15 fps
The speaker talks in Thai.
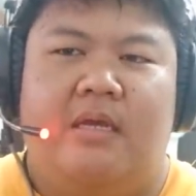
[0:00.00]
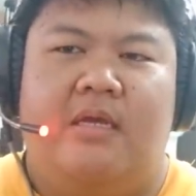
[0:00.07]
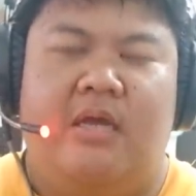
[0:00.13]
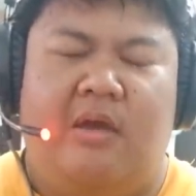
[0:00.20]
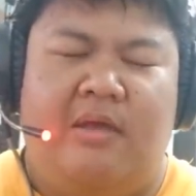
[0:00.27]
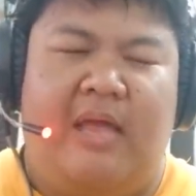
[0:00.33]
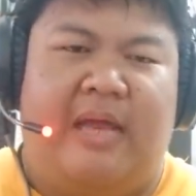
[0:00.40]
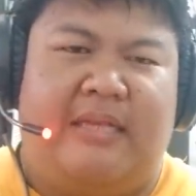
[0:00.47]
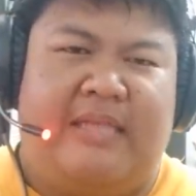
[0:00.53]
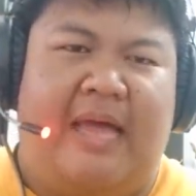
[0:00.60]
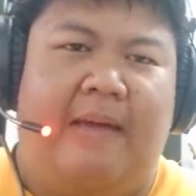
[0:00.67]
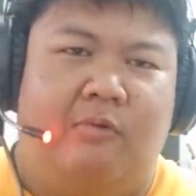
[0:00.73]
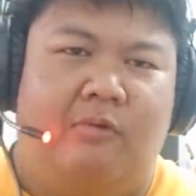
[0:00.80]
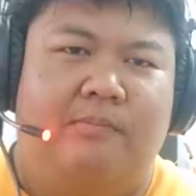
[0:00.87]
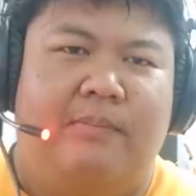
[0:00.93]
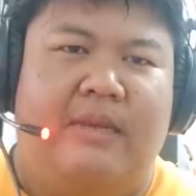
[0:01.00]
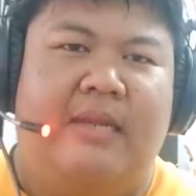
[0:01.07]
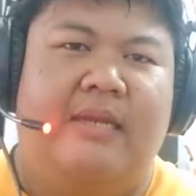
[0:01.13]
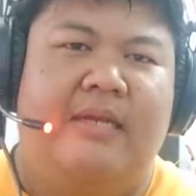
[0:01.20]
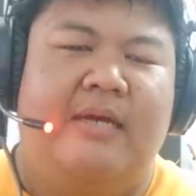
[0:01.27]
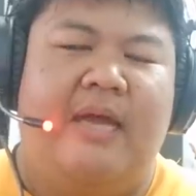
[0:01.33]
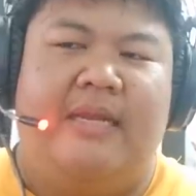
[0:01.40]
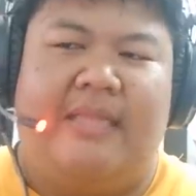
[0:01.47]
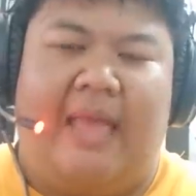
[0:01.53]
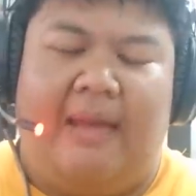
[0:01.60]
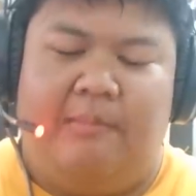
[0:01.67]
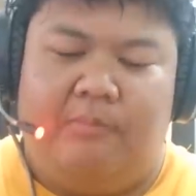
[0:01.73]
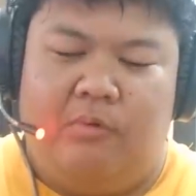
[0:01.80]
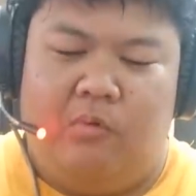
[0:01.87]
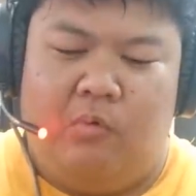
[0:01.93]
คือเราอยากตามลุ้นไปเรื่อยๆตา
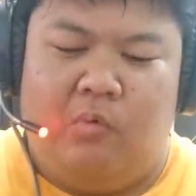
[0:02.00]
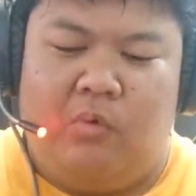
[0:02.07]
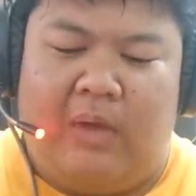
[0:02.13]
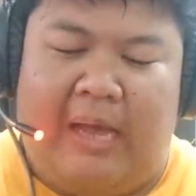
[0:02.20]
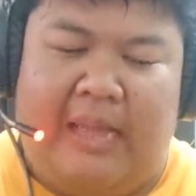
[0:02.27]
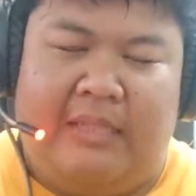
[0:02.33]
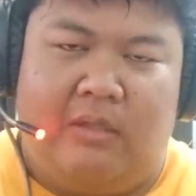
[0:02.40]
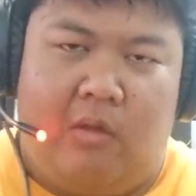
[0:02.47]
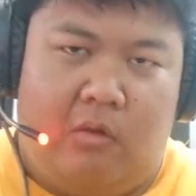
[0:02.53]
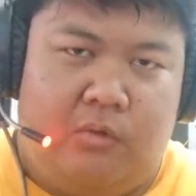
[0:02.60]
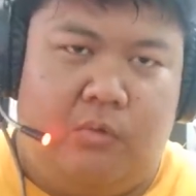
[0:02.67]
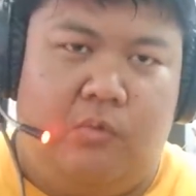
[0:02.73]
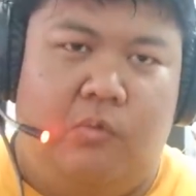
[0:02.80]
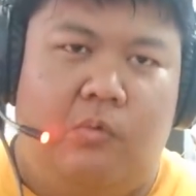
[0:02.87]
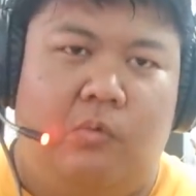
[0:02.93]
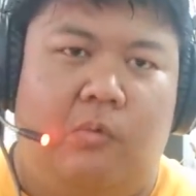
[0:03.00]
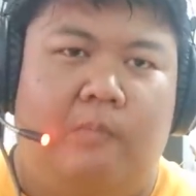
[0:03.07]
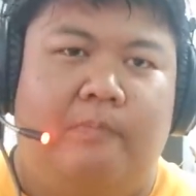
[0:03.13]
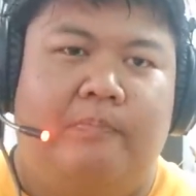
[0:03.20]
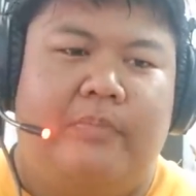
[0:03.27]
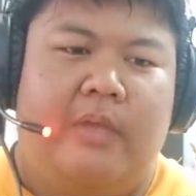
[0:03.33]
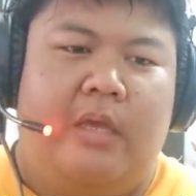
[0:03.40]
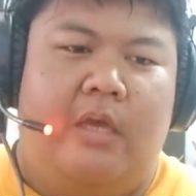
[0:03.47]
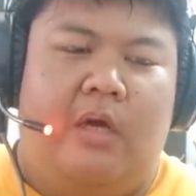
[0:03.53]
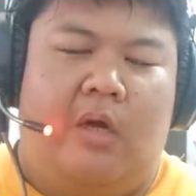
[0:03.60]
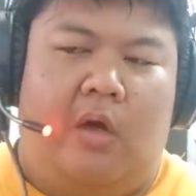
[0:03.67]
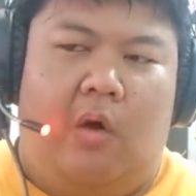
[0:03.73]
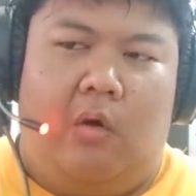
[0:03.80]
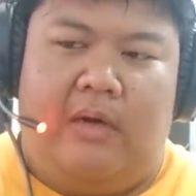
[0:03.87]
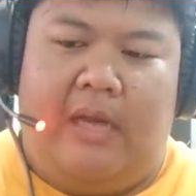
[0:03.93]
มดูการต่อสู้
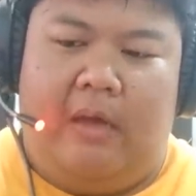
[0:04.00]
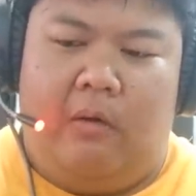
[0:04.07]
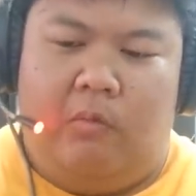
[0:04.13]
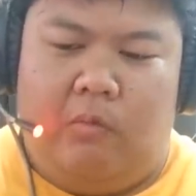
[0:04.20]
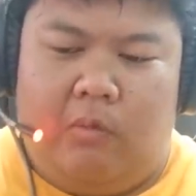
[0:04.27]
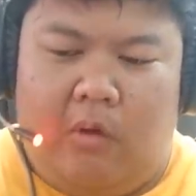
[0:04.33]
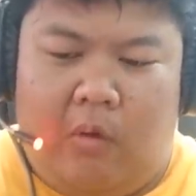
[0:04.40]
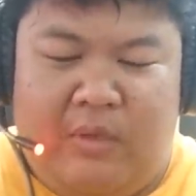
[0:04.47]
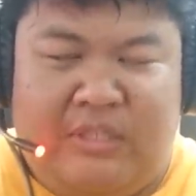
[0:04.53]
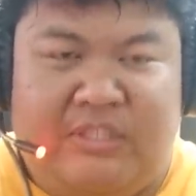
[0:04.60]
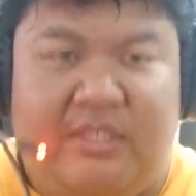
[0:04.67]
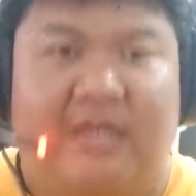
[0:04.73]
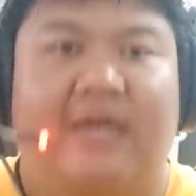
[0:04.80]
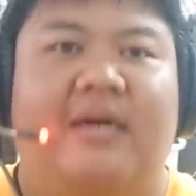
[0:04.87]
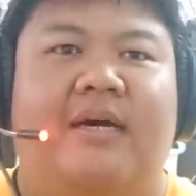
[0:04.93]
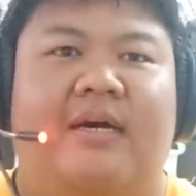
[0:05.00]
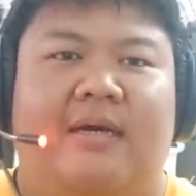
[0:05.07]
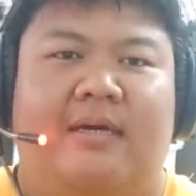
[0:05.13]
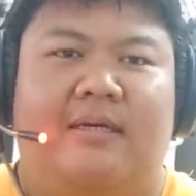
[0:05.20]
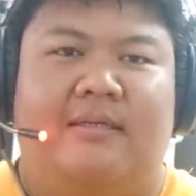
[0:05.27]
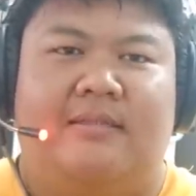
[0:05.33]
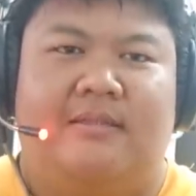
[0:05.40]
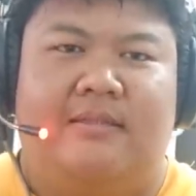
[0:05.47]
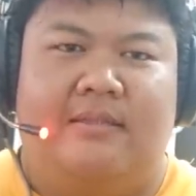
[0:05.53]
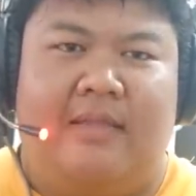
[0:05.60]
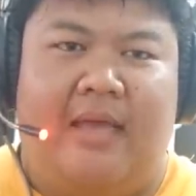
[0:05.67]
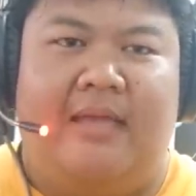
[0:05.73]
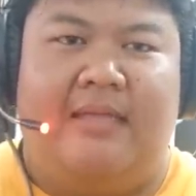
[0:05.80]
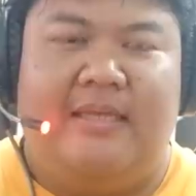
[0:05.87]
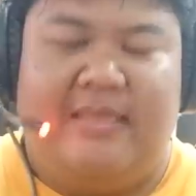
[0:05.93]
ของเหล่าอเวนเจอร์
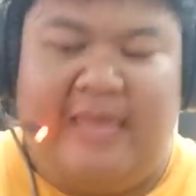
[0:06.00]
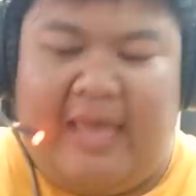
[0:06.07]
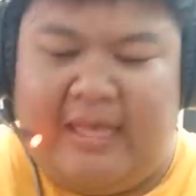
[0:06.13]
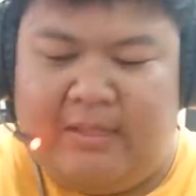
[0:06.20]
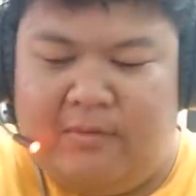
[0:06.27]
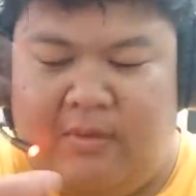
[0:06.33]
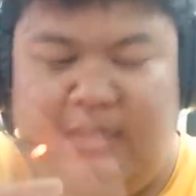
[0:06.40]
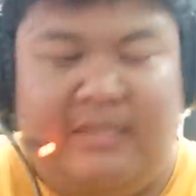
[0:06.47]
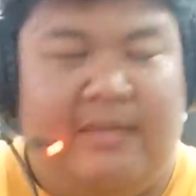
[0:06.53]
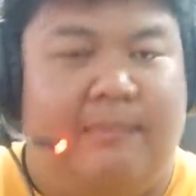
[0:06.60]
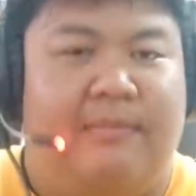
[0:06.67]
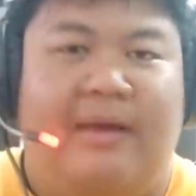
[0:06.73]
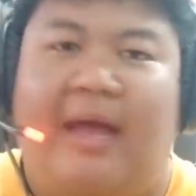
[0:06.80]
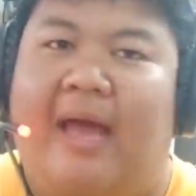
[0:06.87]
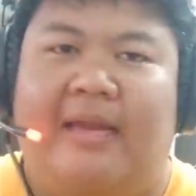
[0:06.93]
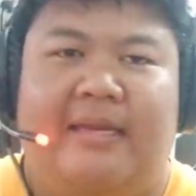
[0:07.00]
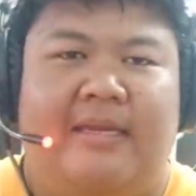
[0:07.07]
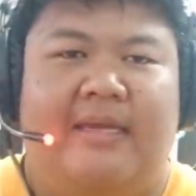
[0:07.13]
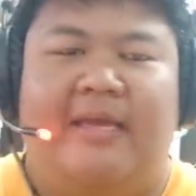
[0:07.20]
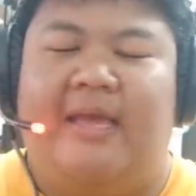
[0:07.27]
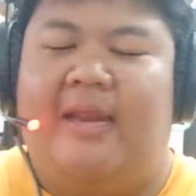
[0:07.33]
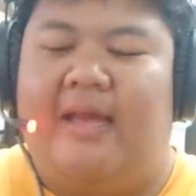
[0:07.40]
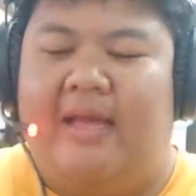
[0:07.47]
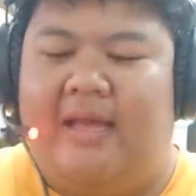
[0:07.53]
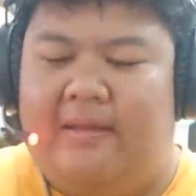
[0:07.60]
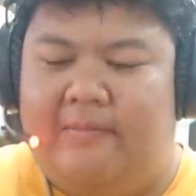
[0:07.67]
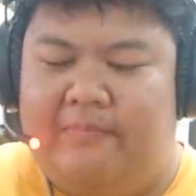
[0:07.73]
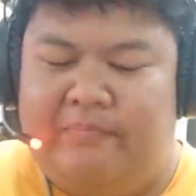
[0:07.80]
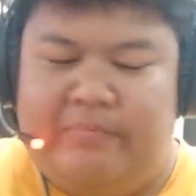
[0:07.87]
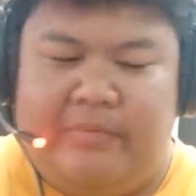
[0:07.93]
นะที่แยกส่วนกันทำงานอย่างเงี้ยนะฮะ
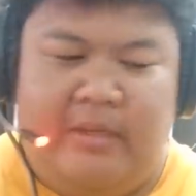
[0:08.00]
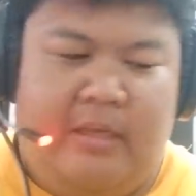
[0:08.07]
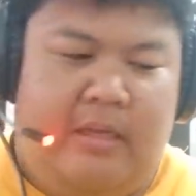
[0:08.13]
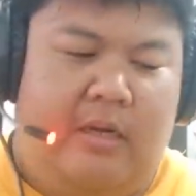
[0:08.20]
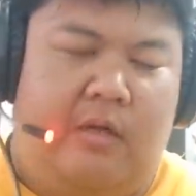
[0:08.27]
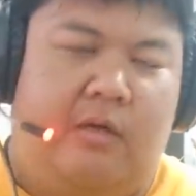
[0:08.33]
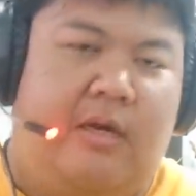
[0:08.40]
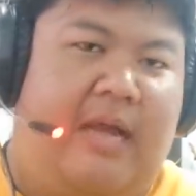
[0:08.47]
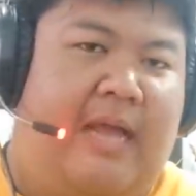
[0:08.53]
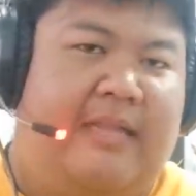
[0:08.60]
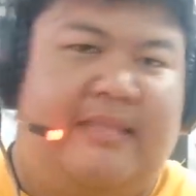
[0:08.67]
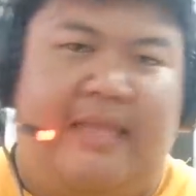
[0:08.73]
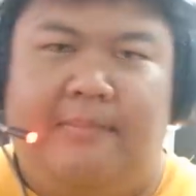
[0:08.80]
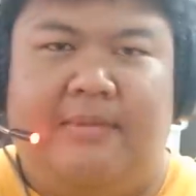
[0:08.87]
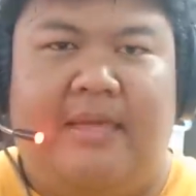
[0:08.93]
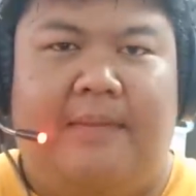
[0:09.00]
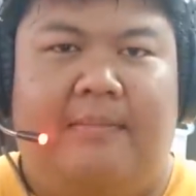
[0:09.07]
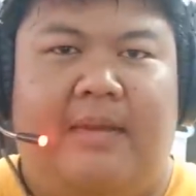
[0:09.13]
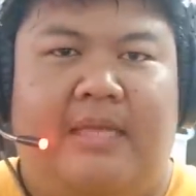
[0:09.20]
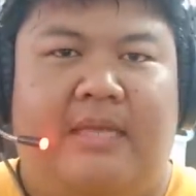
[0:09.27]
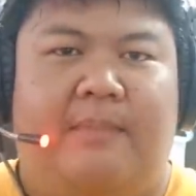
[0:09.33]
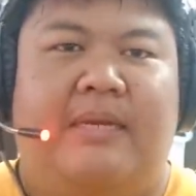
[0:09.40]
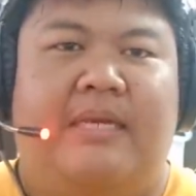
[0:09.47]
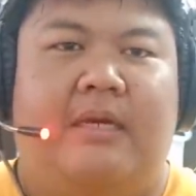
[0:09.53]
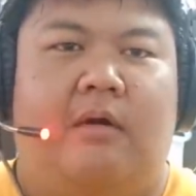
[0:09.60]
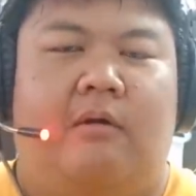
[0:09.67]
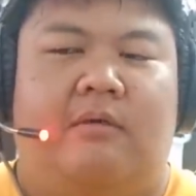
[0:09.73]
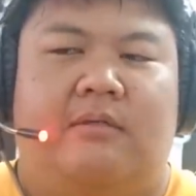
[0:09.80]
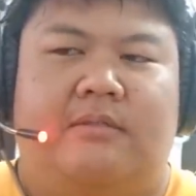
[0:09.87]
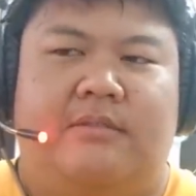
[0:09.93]
แล้วก็การตามเก็บอัญมณี
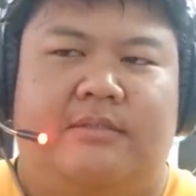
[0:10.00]
ของ